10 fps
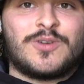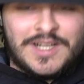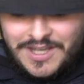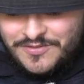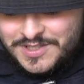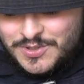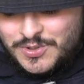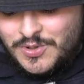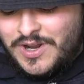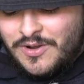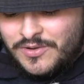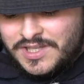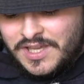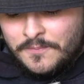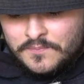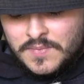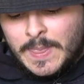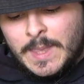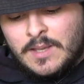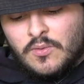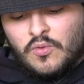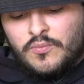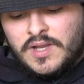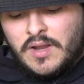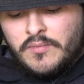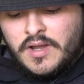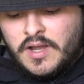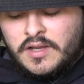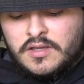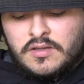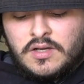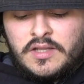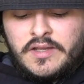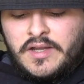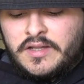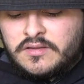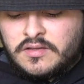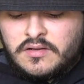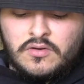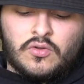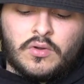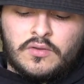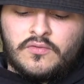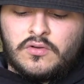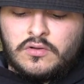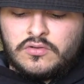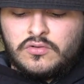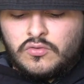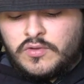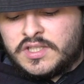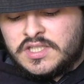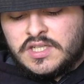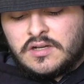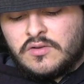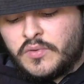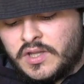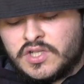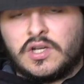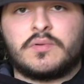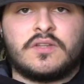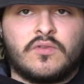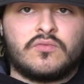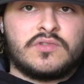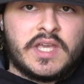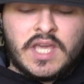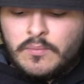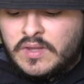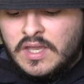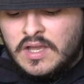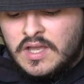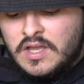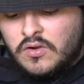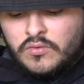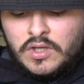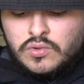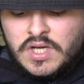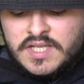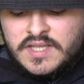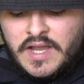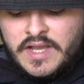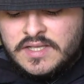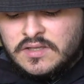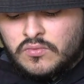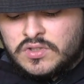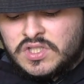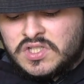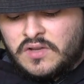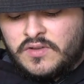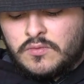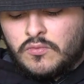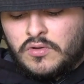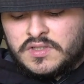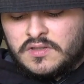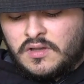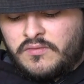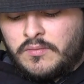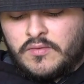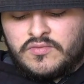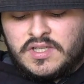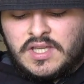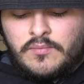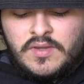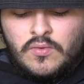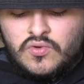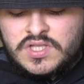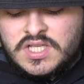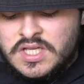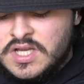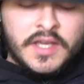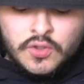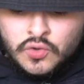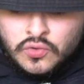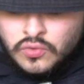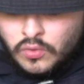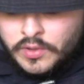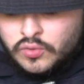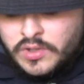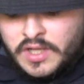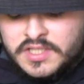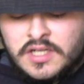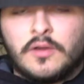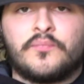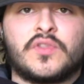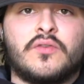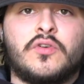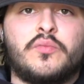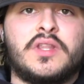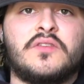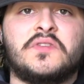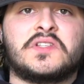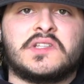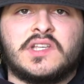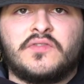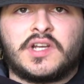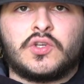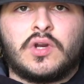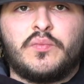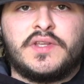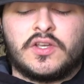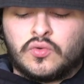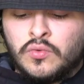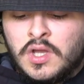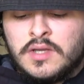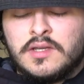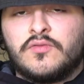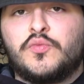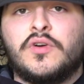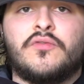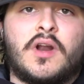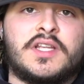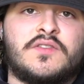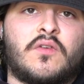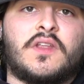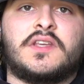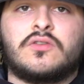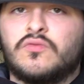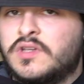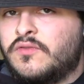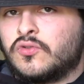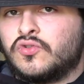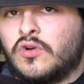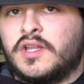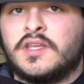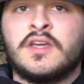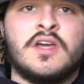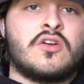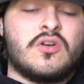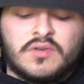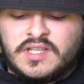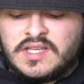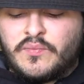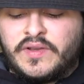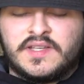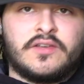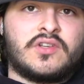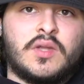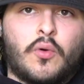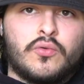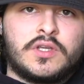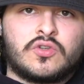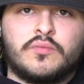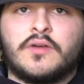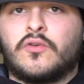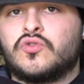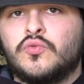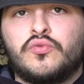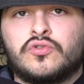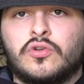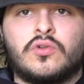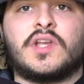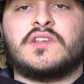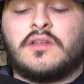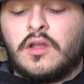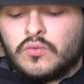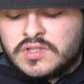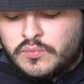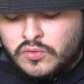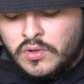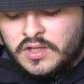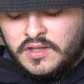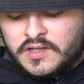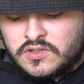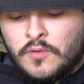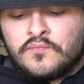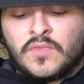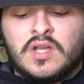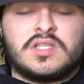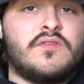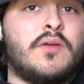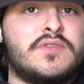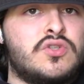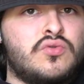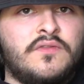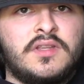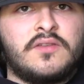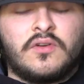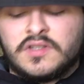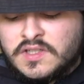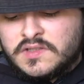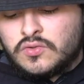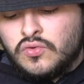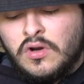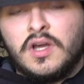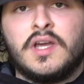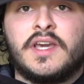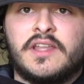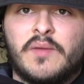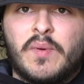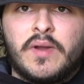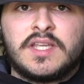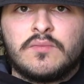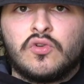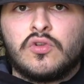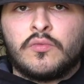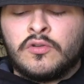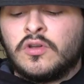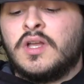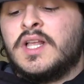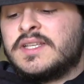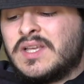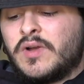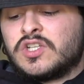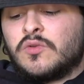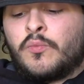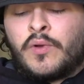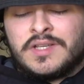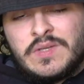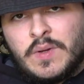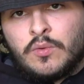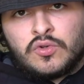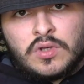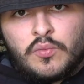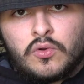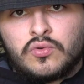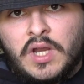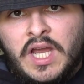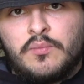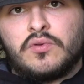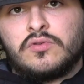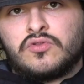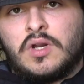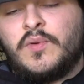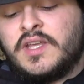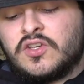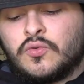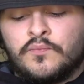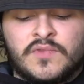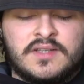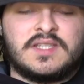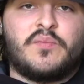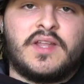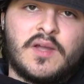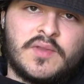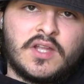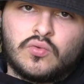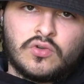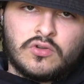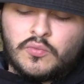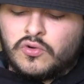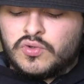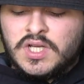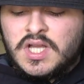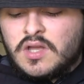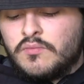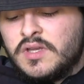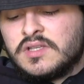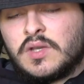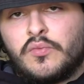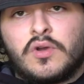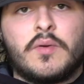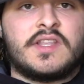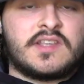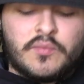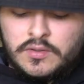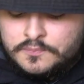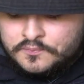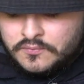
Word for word: donc la Travis est juste là, ok. On met la marque, la date, l'endroit de vente, le nom de l'article, le prix d'achat, le prix de vente, vous avez capté on ajoute la size, on dit si c'est un vêtement, etc. Enfin vous avez capté aussi. Et du coup, on ajoute l'article, votre bénéfice s'affichera sur l'application et vous pouvez voir les différents articles que vous avez vendus dans l'année, comment ça s'est passé, est-ce que des produits qui sont bien vendus plus que d'autres, etc. Donc c'est plutôt intéressant. Ça fait un petit suivi des ventes et ça c'est cool. Il y en a pas mal qui me le demandent. Ça marche principalement sur les produits hype sur l'application. C'est pas adapté à toutes sortes de produits, mais ça peut quand même être sympa.